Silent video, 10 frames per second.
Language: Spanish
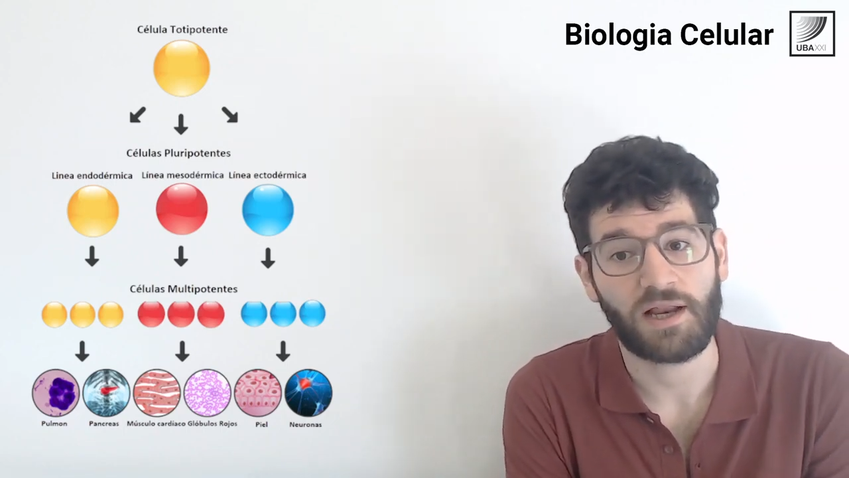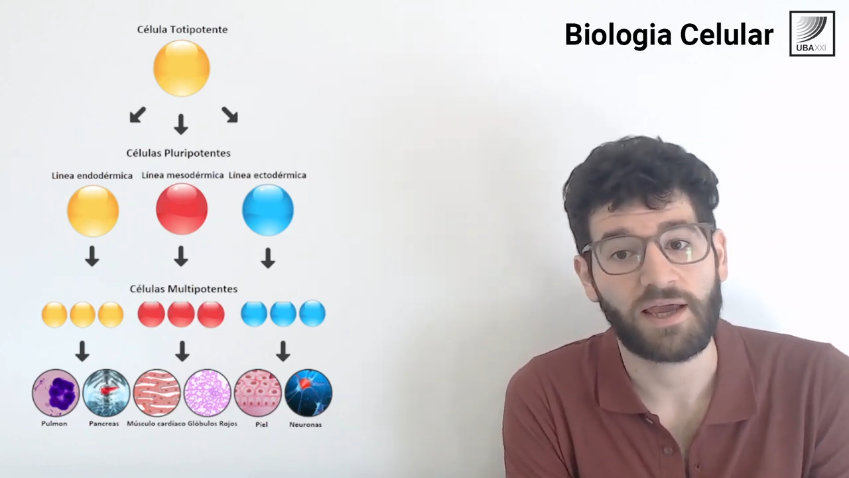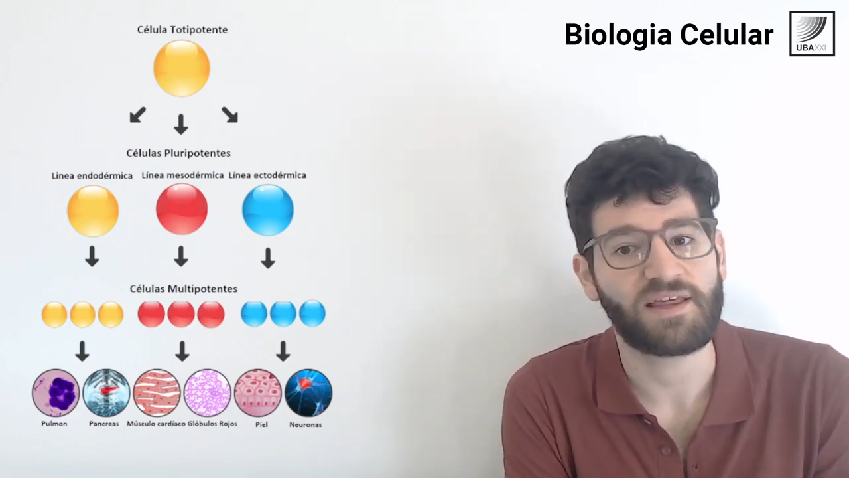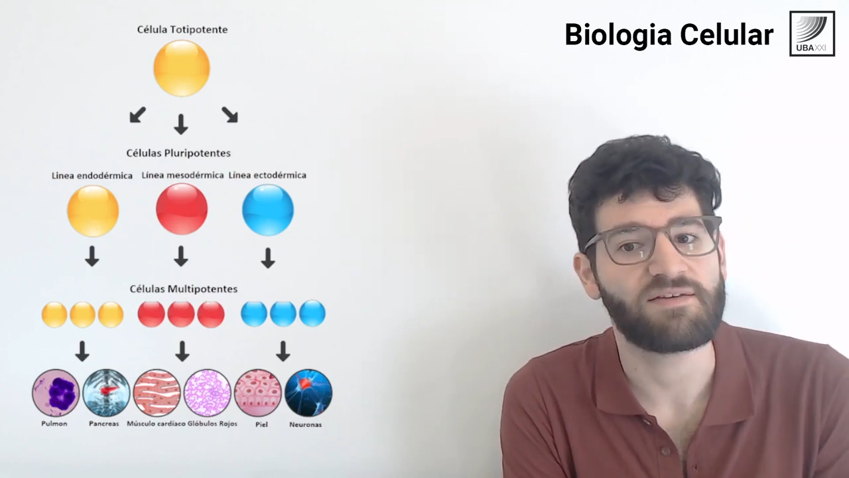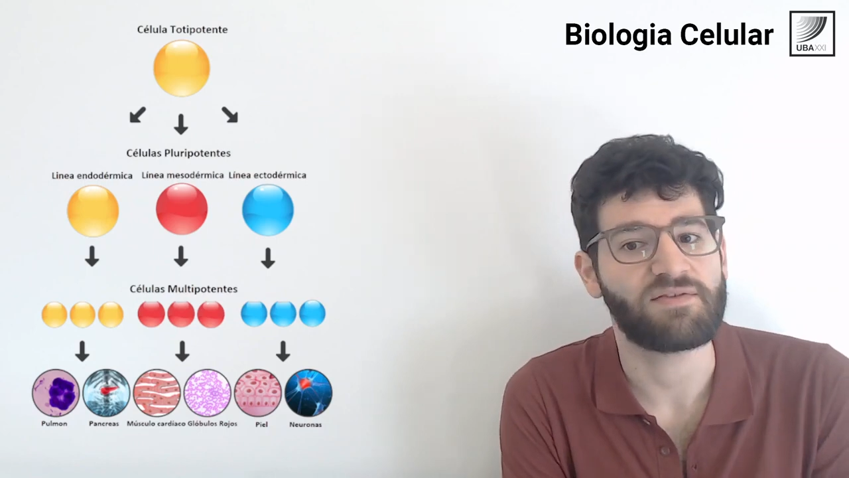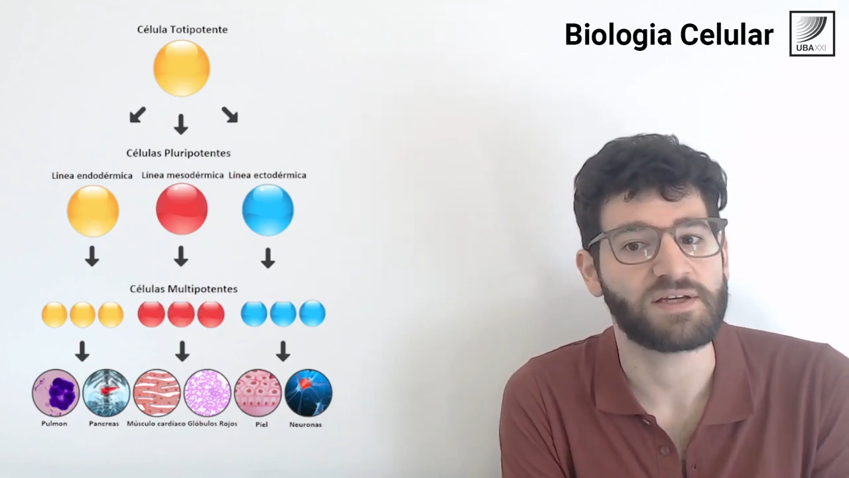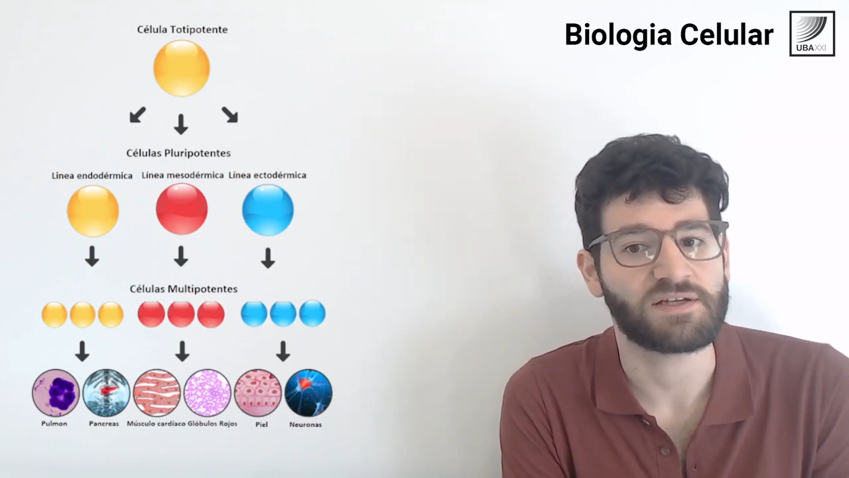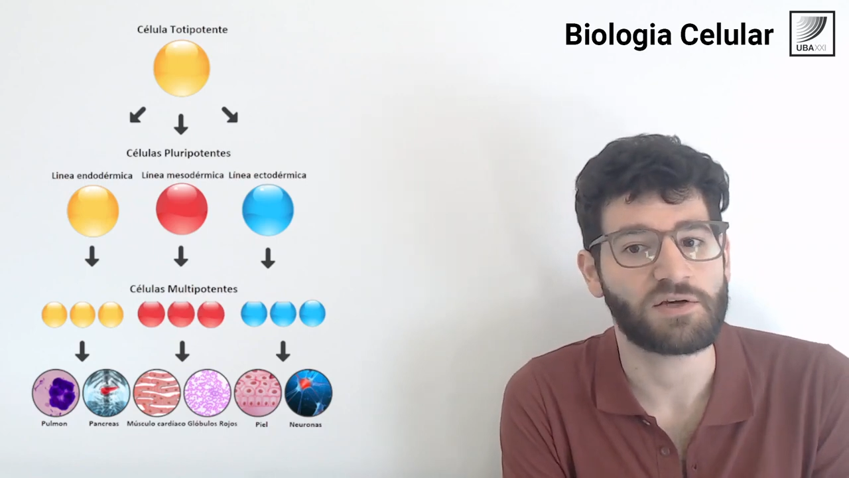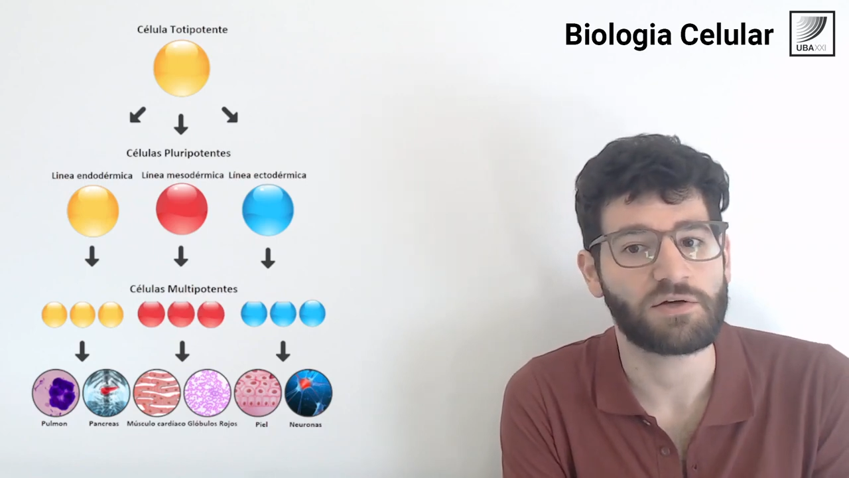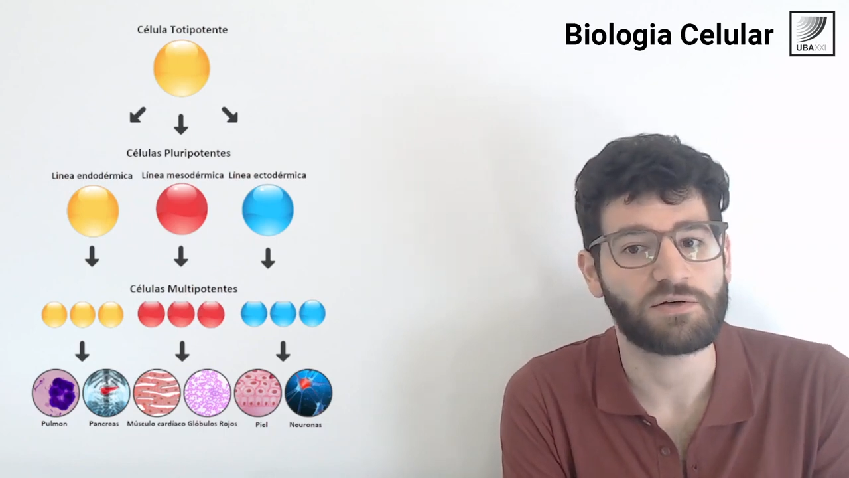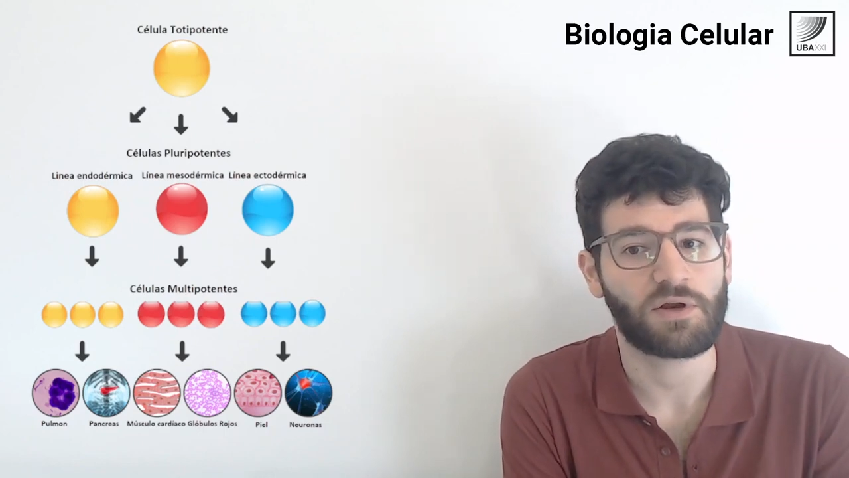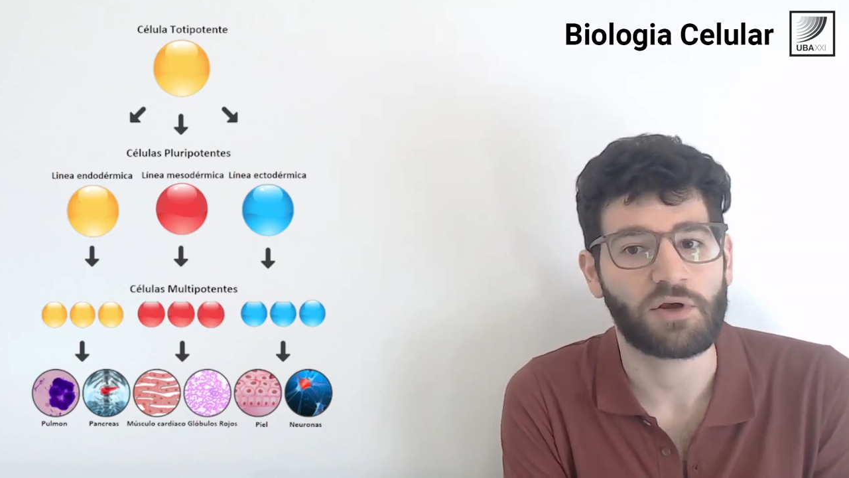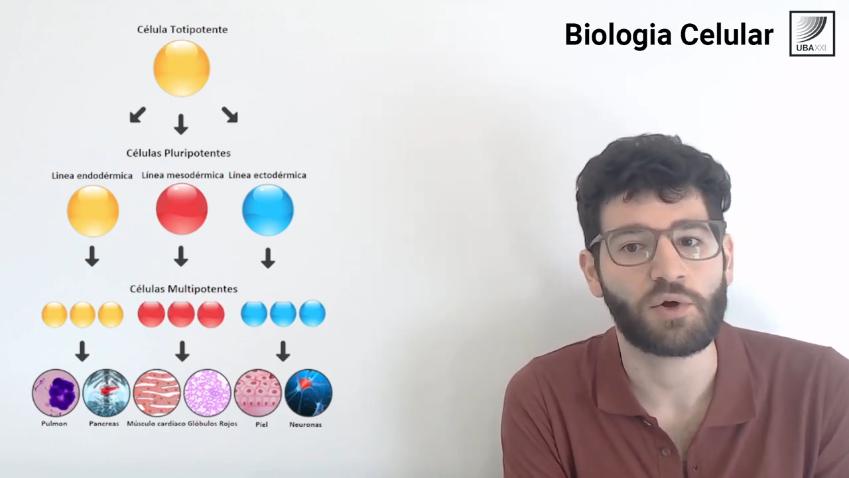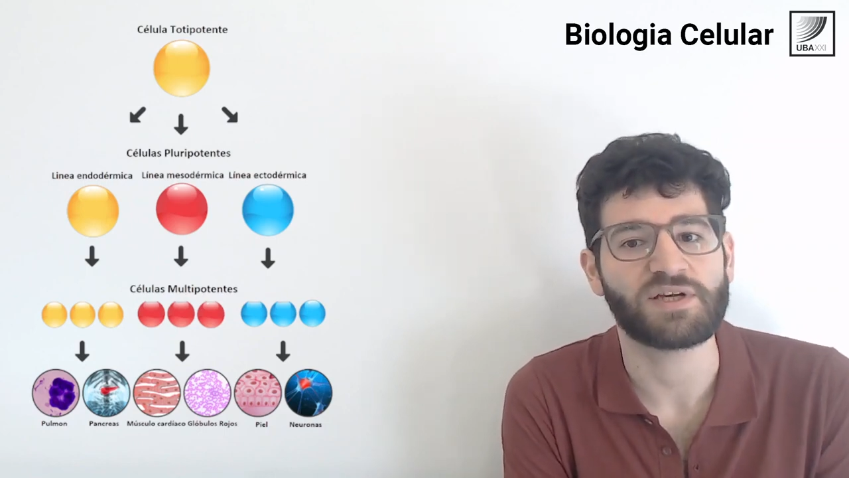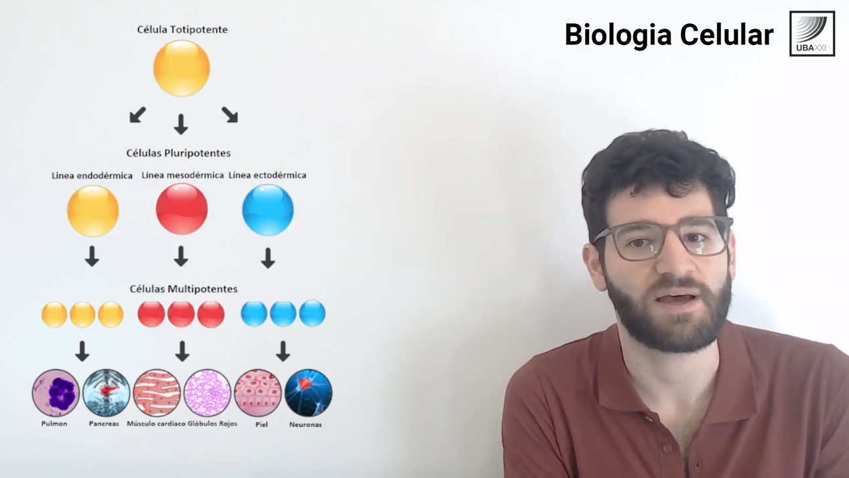esta diferenciación
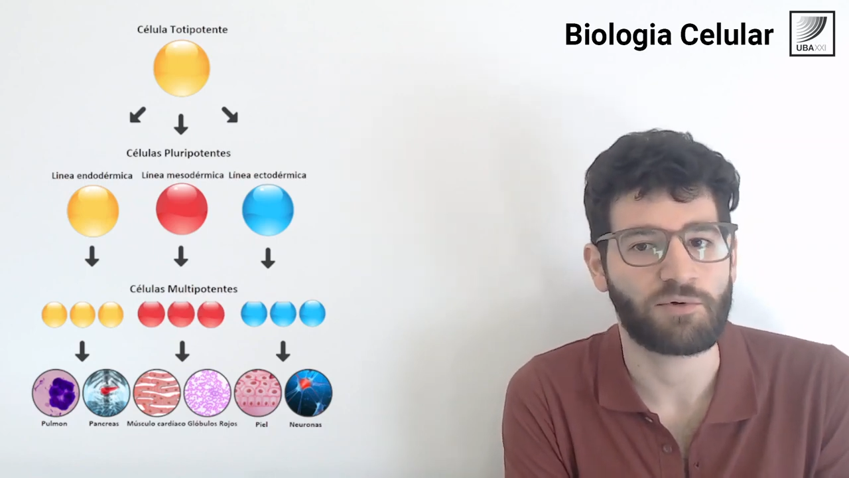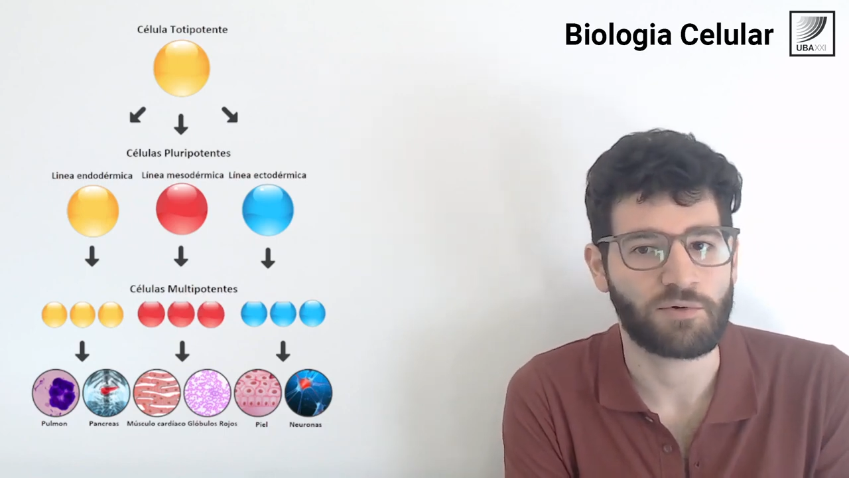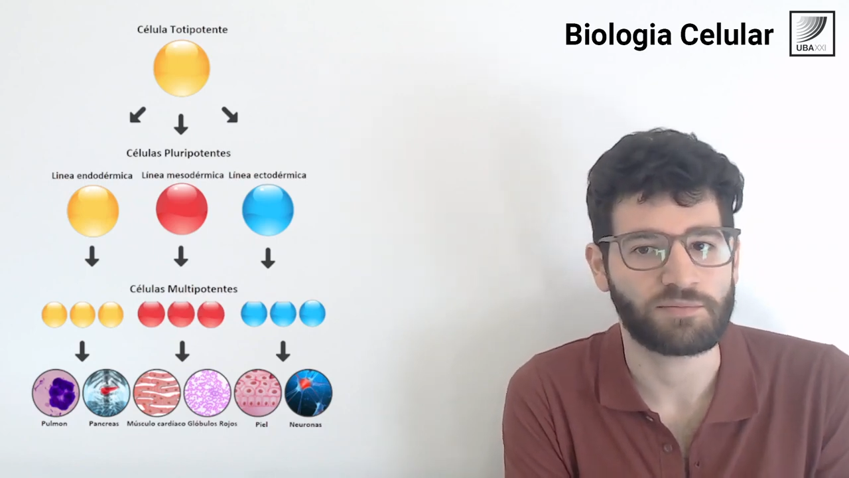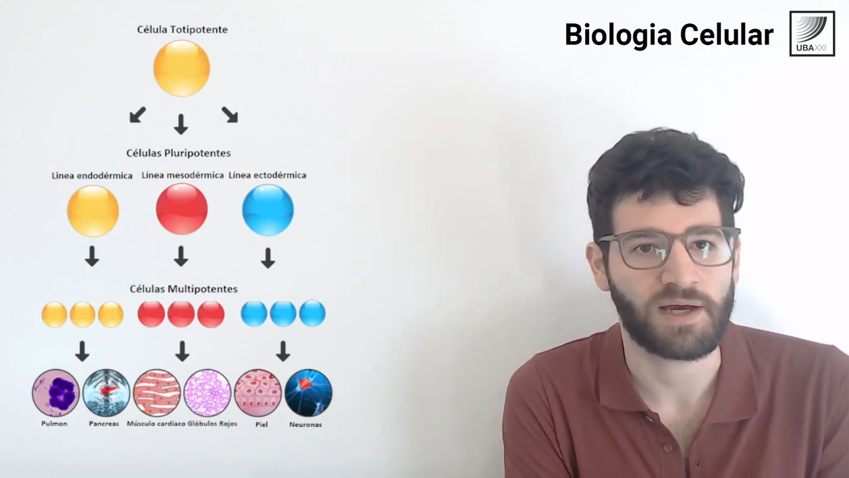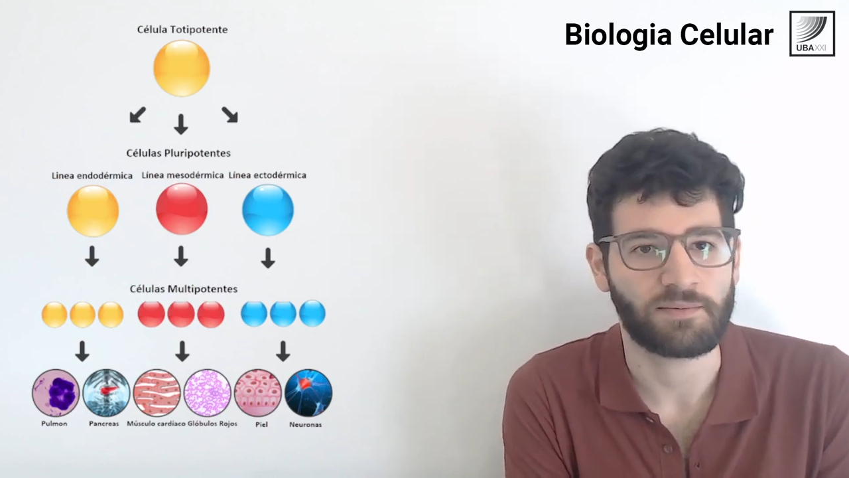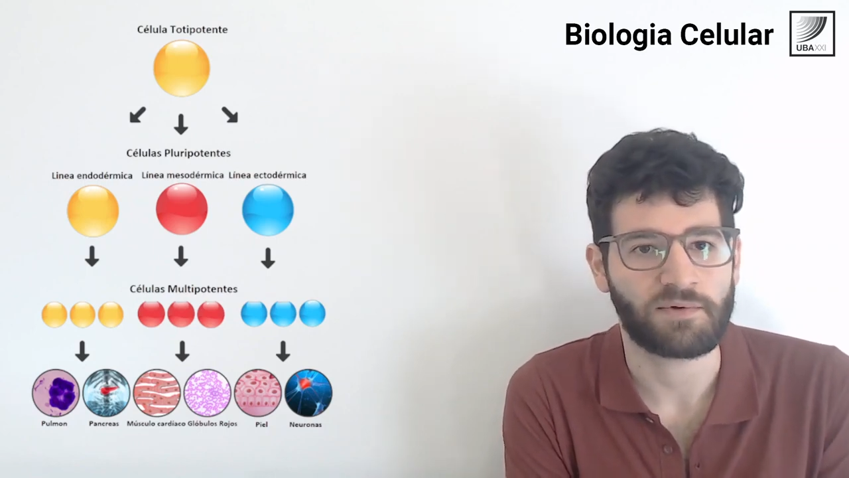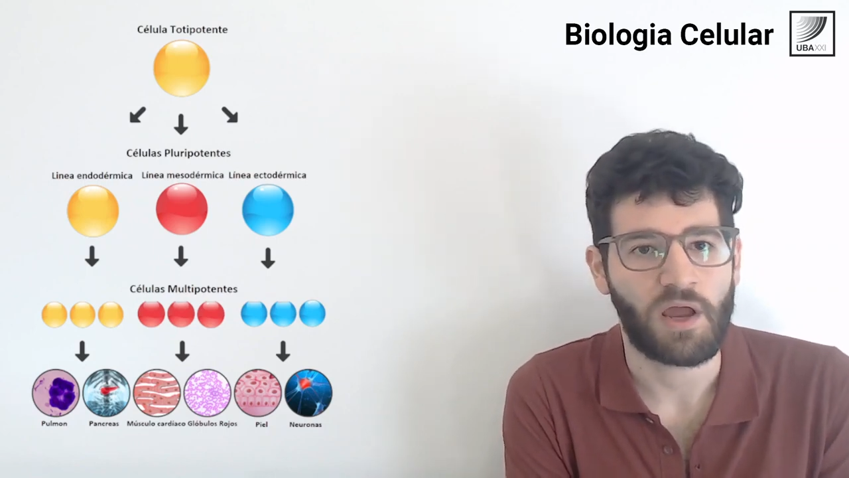no es abrupta